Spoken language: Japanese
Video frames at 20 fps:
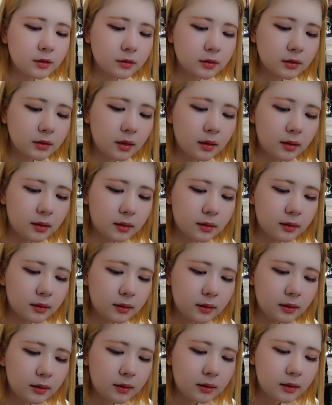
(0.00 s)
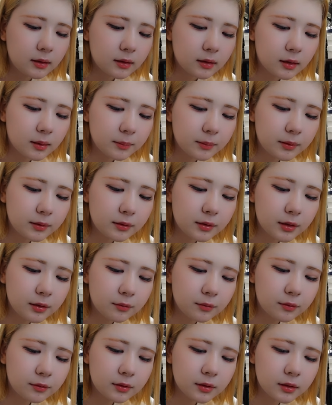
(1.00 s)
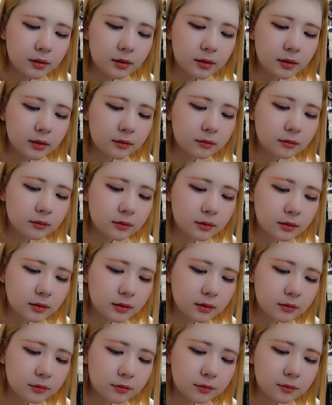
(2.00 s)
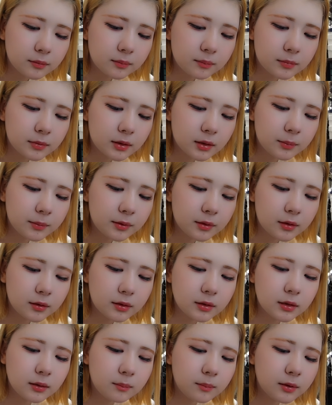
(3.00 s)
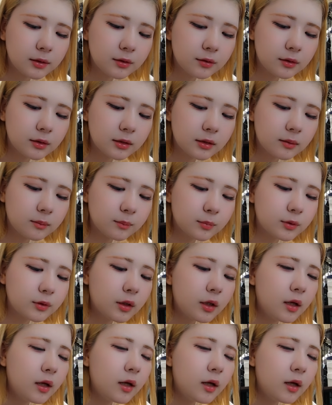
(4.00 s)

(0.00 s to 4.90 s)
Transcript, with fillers: そしたら髪の毛をやっていくんですけど、まあ、髪の毛は洗面所で全部